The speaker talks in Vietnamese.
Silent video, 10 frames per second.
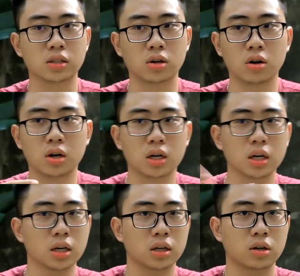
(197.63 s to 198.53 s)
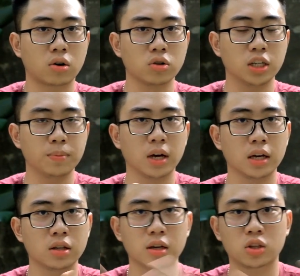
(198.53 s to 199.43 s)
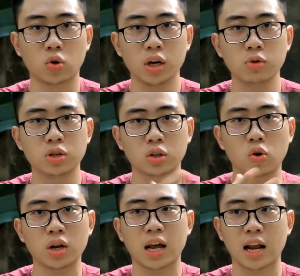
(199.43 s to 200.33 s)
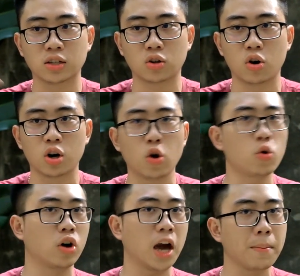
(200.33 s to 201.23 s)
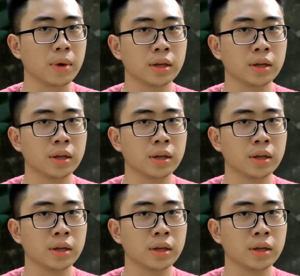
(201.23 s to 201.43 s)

do con chip đấy lại tối ưu chưa tốt hay là do lỗi của game.